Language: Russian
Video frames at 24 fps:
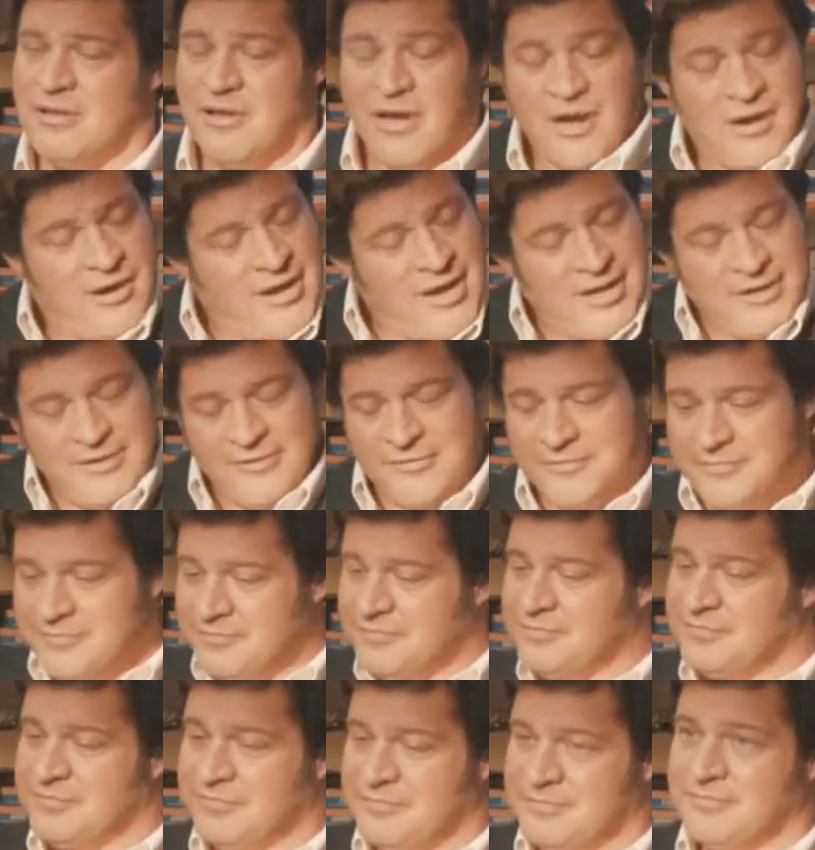Ну ладно.
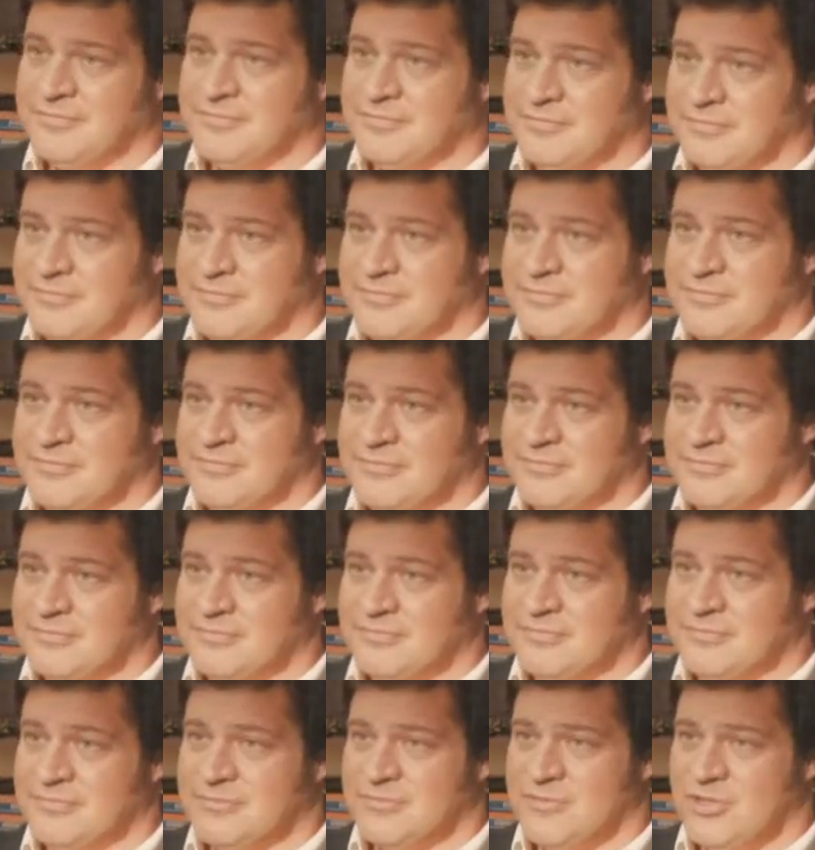
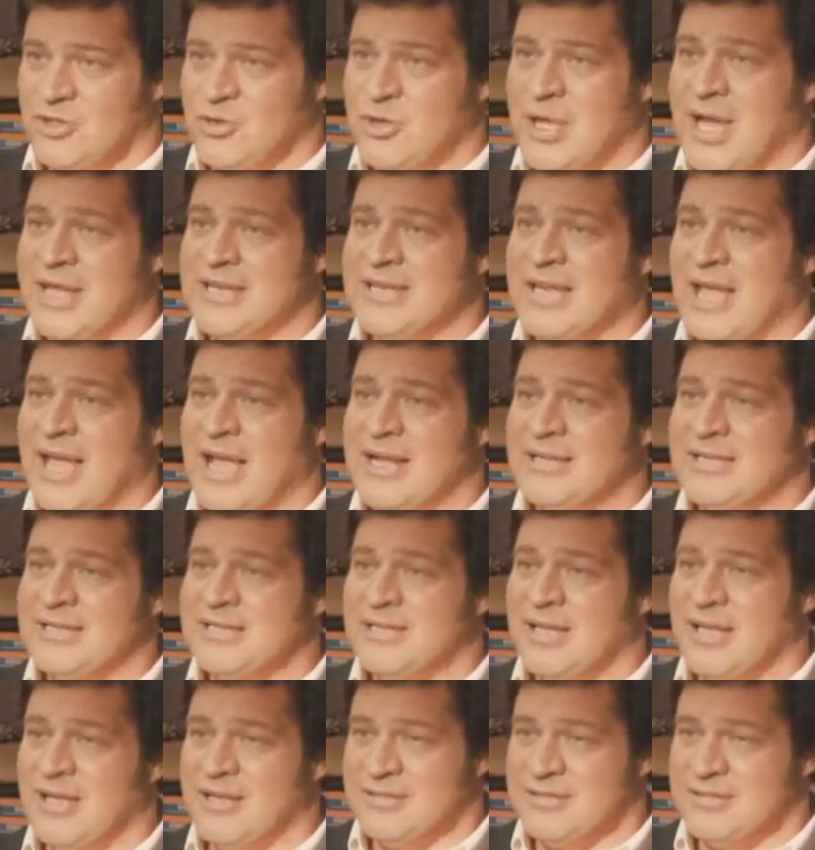У тебя 90